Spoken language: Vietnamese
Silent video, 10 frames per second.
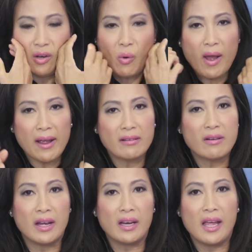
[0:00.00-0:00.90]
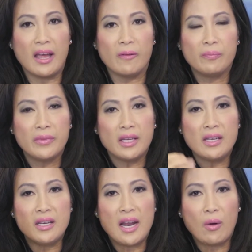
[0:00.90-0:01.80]
nấu ăn hoặc là
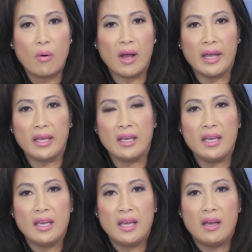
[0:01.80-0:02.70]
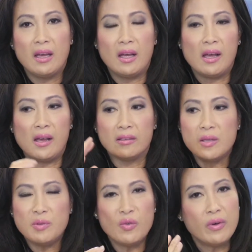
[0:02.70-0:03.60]
đi ra ngoài à,
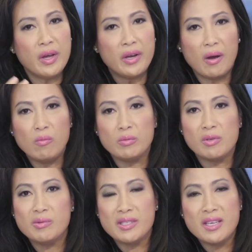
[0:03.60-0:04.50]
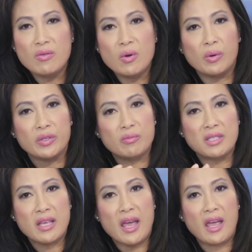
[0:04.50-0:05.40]
tiếp xúc với hơi nóng một chút xíu ngồi trong
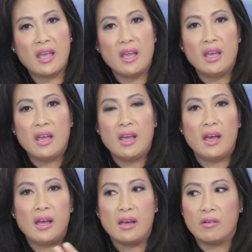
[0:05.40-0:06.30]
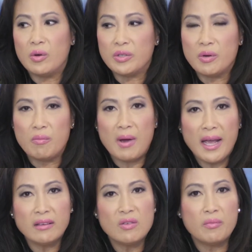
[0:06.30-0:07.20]
xe à, ngồi trong
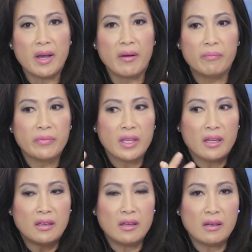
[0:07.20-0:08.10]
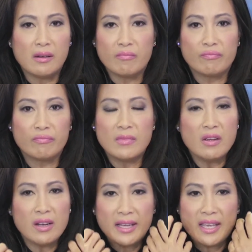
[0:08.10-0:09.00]
mát nhưng mà à,
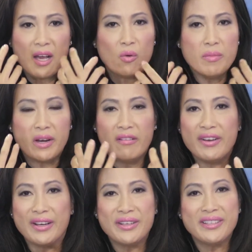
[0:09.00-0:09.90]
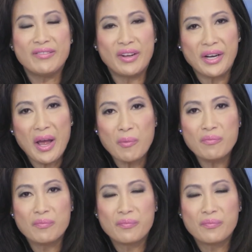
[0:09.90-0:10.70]
nó làn da của mình nó vẫn vẫn nóng